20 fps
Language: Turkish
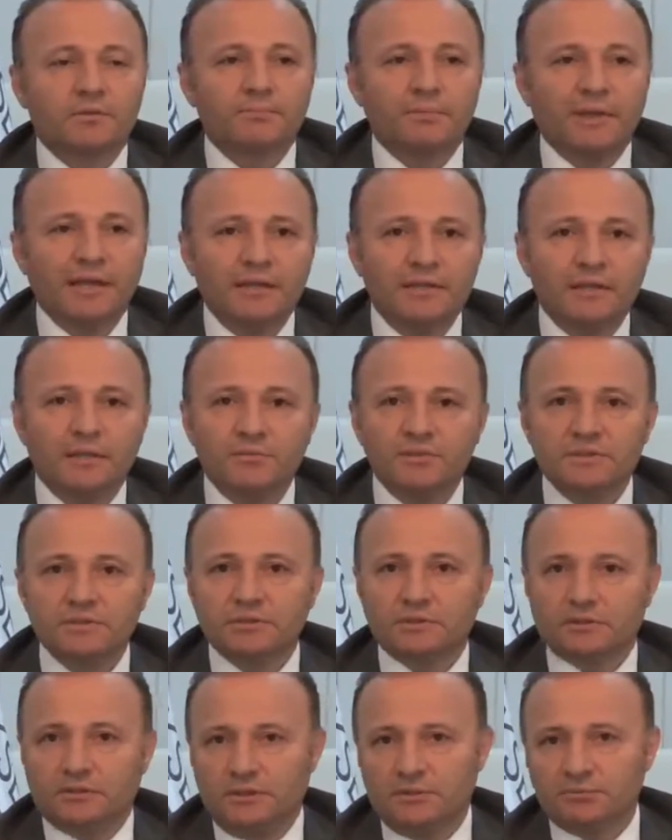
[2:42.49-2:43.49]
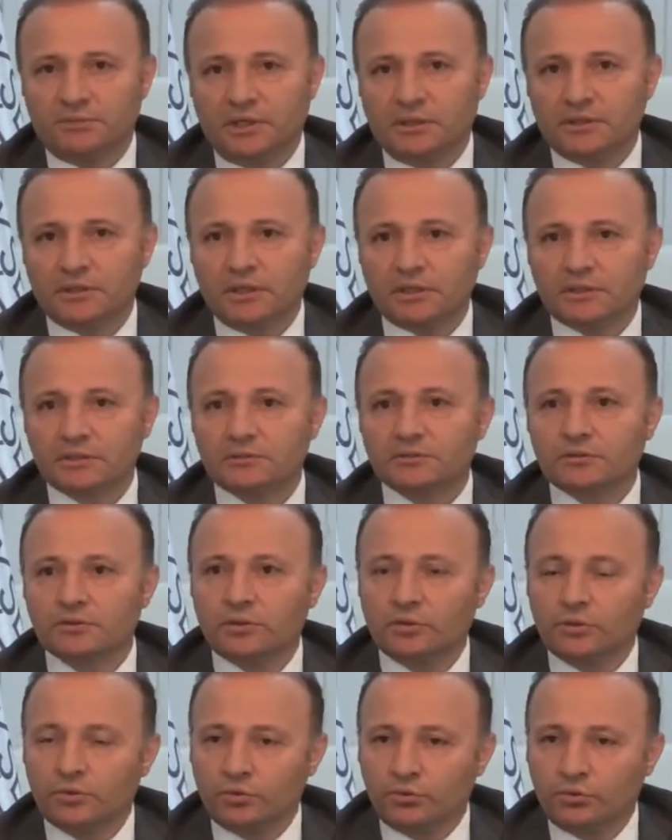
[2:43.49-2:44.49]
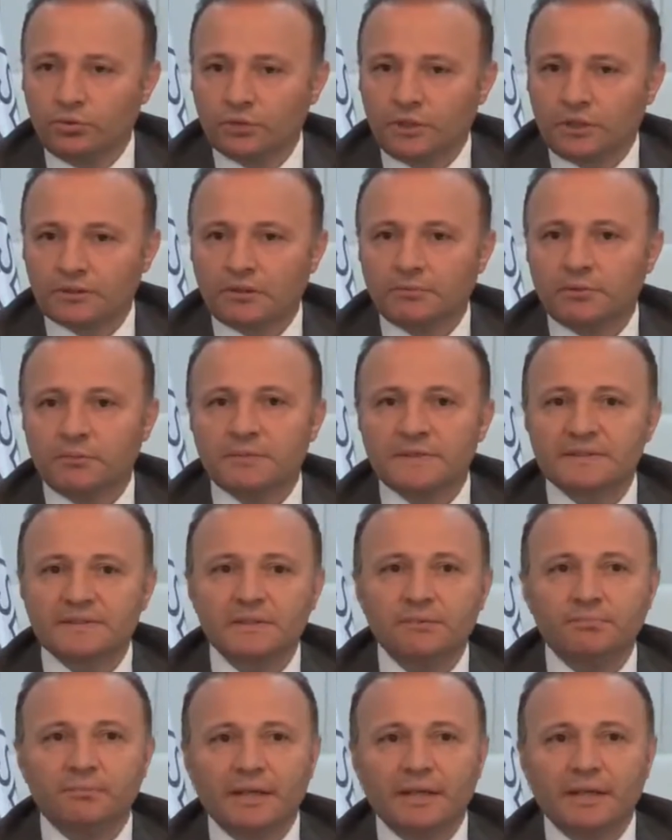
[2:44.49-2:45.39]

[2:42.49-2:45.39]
belediyemizin imkanlarının kullanılabilmesi.